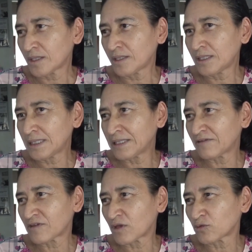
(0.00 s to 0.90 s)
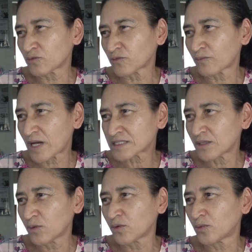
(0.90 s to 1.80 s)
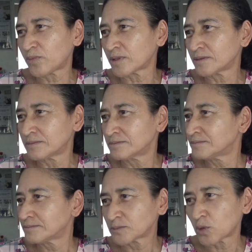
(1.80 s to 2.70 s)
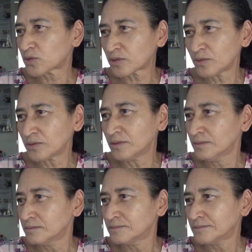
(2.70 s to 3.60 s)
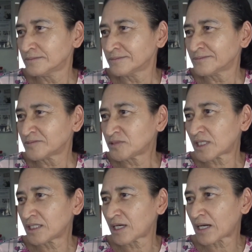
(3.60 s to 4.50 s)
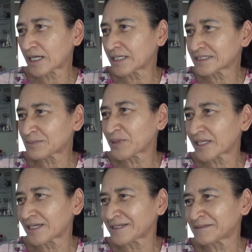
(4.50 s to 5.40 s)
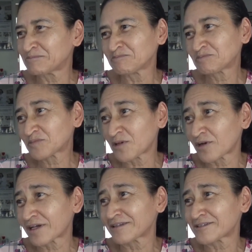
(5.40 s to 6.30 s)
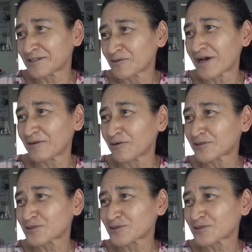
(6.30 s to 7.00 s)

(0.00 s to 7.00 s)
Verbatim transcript: E né, não, não passa roupa, cortou tudo. E aí a criança pequena, tem hora que a gente deixa ele no calor,